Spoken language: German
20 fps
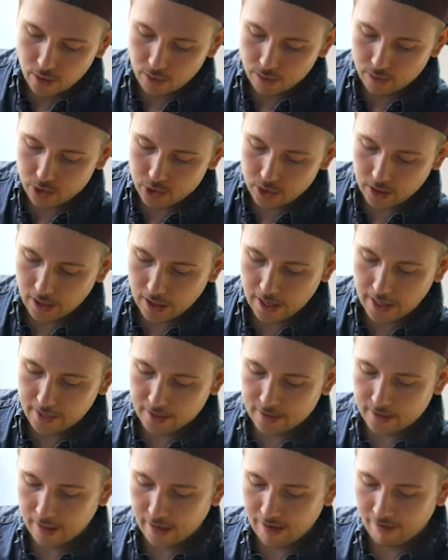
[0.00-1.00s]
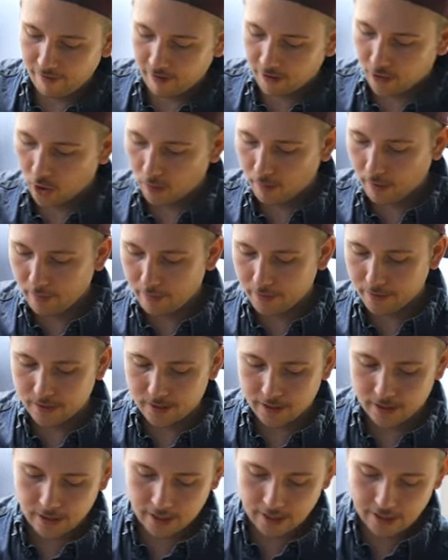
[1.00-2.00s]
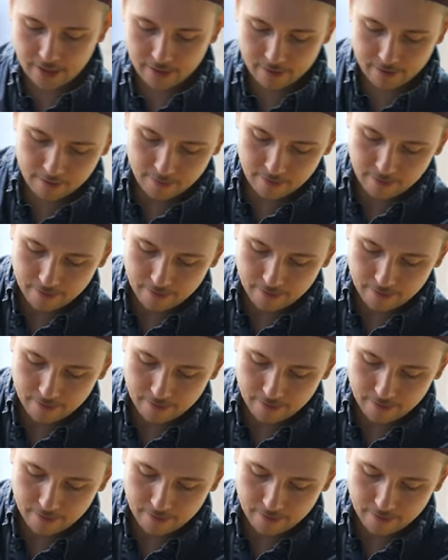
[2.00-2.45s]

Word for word: und streiche das einfach nochmal ein bisschen ein,